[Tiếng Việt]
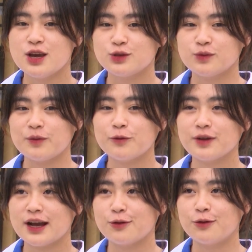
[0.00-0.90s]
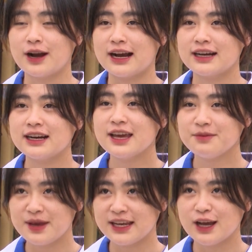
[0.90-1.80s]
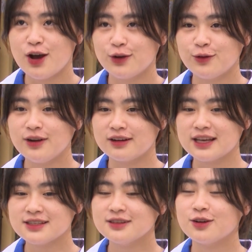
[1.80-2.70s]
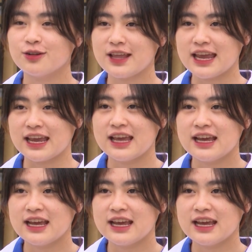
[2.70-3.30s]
chúng em cũng đang cố gắng hết mình, nỗ lực hết sức có thể